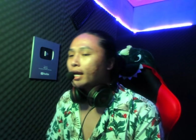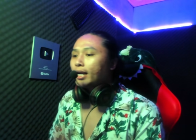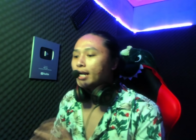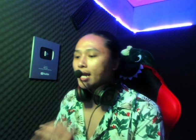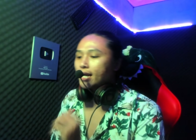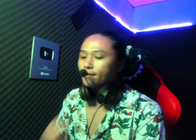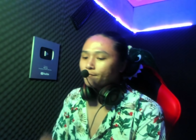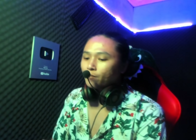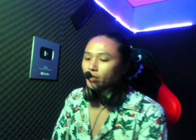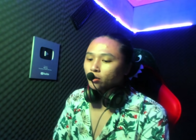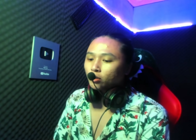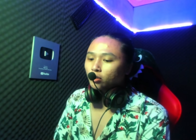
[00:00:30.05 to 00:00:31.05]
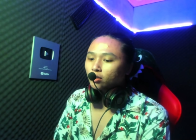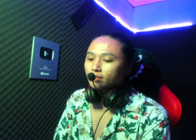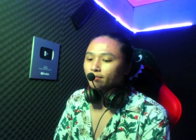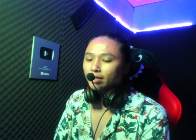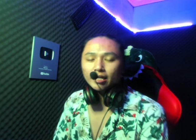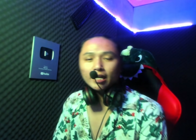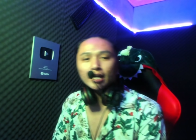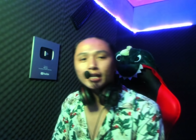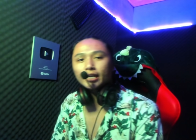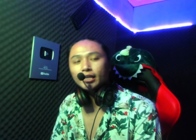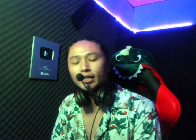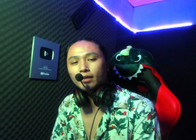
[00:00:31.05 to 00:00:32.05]
Dan untuk kesempatan kali
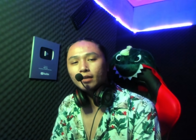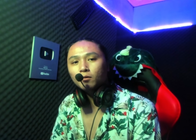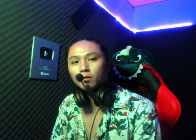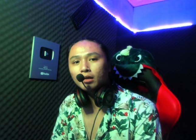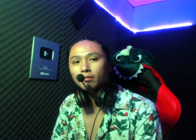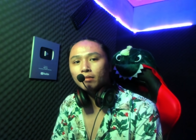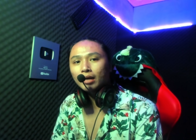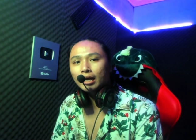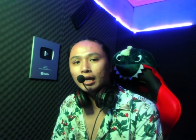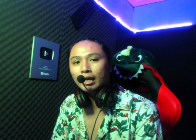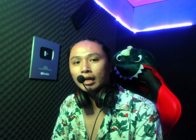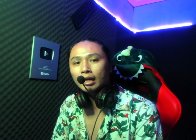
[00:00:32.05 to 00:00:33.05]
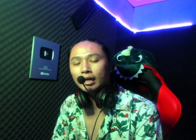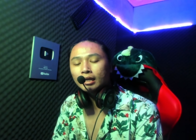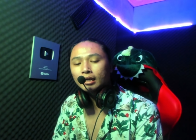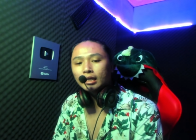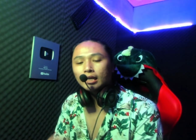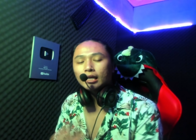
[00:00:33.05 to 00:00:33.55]
ini gue bakalan